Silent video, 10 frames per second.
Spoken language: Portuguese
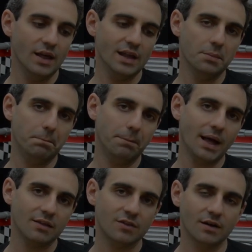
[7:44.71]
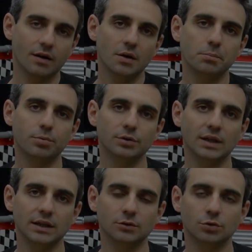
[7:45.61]
ele passa por
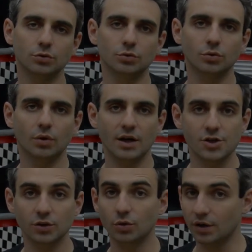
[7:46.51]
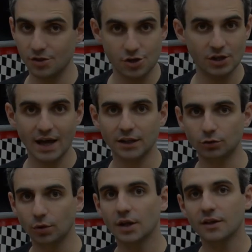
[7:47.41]
dentro do radiador
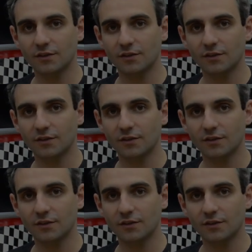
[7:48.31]
direto,